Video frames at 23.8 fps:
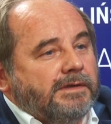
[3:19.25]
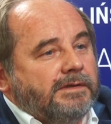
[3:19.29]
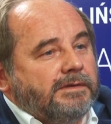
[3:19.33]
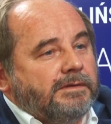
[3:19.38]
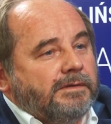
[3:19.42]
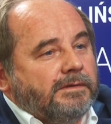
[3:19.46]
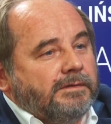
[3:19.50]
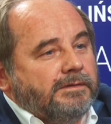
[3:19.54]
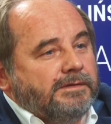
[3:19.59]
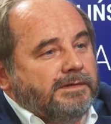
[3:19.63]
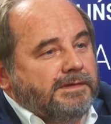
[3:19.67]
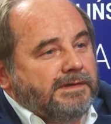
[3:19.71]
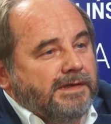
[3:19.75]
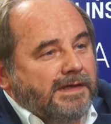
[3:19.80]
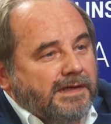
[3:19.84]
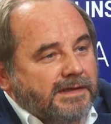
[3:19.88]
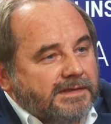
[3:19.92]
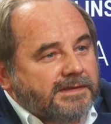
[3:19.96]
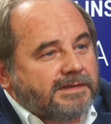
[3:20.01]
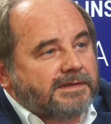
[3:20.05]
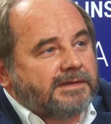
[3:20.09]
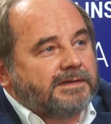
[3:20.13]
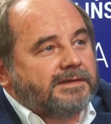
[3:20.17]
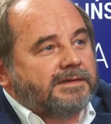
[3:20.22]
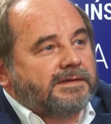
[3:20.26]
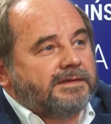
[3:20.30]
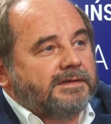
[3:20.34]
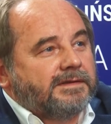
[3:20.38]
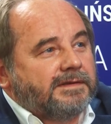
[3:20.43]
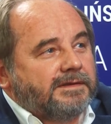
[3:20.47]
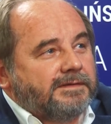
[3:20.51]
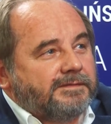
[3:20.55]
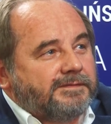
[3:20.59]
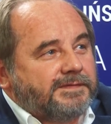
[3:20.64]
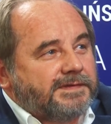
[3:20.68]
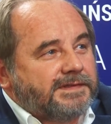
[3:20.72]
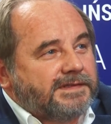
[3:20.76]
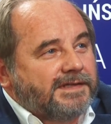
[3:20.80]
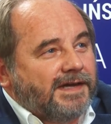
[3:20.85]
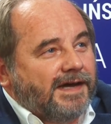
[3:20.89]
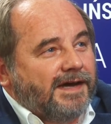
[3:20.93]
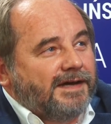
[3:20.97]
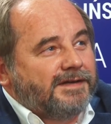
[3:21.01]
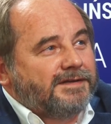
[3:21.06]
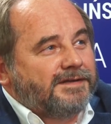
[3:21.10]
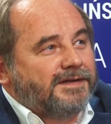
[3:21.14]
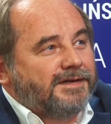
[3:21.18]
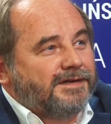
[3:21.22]
to jest w
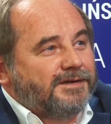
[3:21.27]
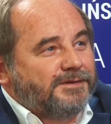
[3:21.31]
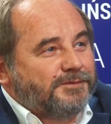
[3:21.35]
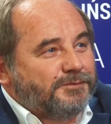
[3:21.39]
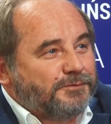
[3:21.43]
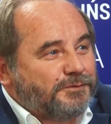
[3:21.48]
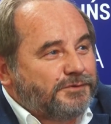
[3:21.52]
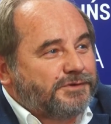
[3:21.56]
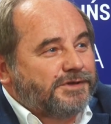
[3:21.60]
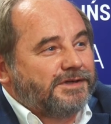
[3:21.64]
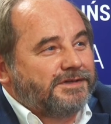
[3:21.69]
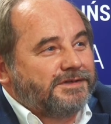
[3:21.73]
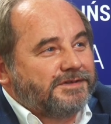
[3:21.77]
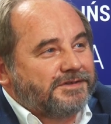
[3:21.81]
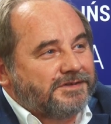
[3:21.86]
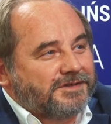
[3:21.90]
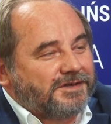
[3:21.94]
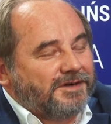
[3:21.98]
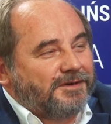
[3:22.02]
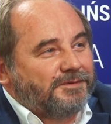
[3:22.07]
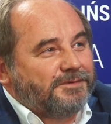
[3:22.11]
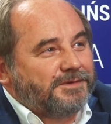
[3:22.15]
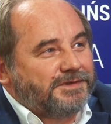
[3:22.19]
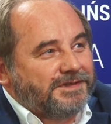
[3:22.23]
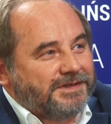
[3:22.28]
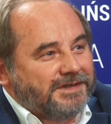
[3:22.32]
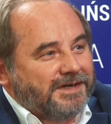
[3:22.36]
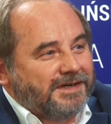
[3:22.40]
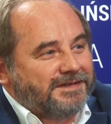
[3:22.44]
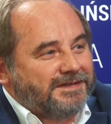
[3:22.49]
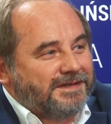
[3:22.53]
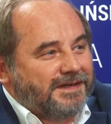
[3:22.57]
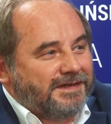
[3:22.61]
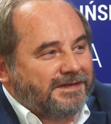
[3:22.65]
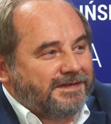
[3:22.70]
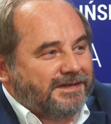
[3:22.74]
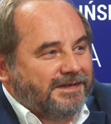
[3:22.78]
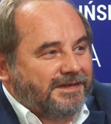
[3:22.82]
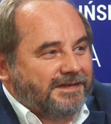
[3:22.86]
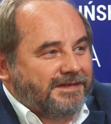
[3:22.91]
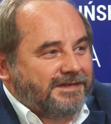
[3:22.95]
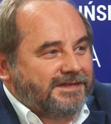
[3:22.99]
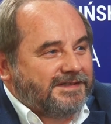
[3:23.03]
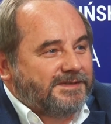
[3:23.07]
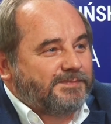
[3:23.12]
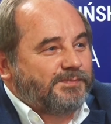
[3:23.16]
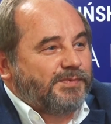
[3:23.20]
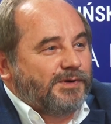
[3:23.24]
stanie uczeń szkoły średniej
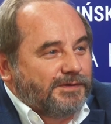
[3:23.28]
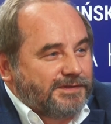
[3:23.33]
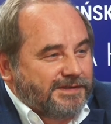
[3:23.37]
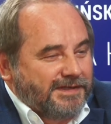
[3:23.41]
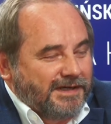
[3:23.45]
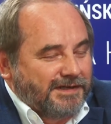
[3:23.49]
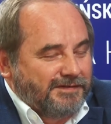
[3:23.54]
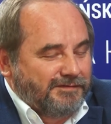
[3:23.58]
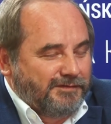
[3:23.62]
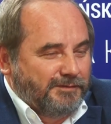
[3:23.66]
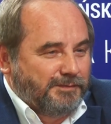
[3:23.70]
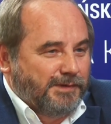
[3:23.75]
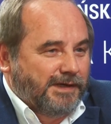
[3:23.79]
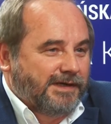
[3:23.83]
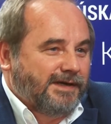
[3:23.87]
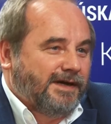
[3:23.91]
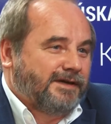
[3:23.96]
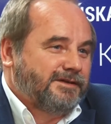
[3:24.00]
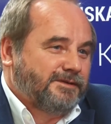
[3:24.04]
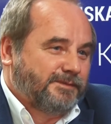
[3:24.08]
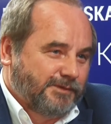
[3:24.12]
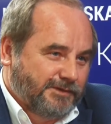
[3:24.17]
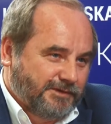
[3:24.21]
sprostać wymaganiom,